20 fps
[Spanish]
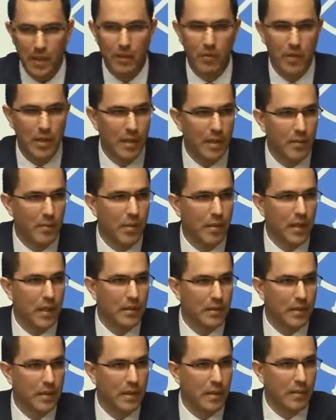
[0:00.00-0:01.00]
la Unidad
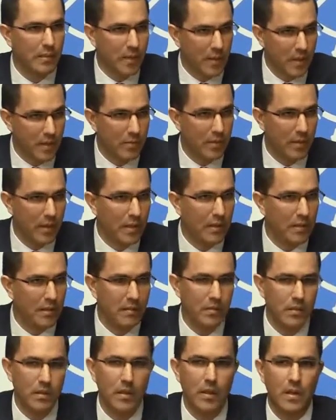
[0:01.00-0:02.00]
Democrática en Venezuela.
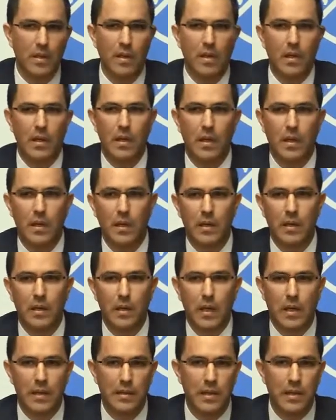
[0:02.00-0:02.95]
Eh, las